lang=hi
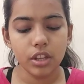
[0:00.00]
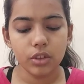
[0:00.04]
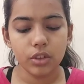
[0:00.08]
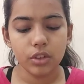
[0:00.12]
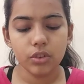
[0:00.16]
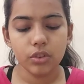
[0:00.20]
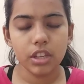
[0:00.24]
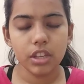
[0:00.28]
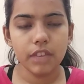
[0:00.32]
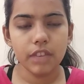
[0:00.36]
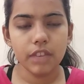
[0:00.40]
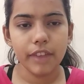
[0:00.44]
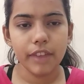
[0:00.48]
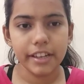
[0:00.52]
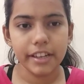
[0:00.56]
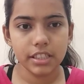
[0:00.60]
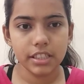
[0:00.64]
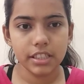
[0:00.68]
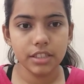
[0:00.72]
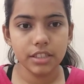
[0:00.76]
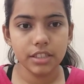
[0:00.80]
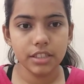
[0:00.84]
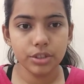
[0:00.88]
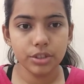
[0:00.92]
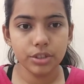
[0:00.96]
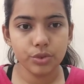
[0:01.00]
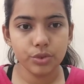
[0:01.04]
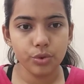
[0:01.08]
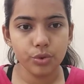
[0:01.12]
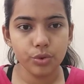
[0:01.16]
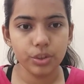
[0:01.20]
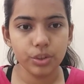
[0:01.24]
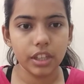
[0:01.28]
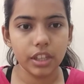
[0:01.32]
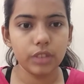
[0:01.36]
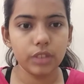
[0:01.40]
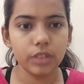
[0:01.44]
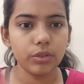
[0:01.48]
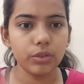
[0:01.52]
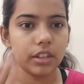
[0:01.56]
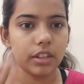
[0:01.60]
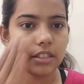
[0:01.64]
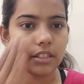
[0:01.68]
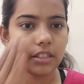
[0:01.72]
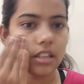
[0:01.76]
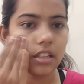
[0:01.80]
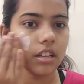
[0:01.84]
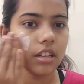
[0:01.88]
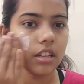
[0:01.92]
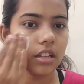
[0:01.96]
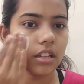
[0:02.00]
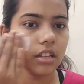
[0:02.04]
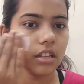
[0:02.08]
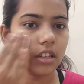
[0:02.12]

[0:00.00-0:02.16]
क्योंकि ये वाइट टेंट छोड़ता है थोड़ा सा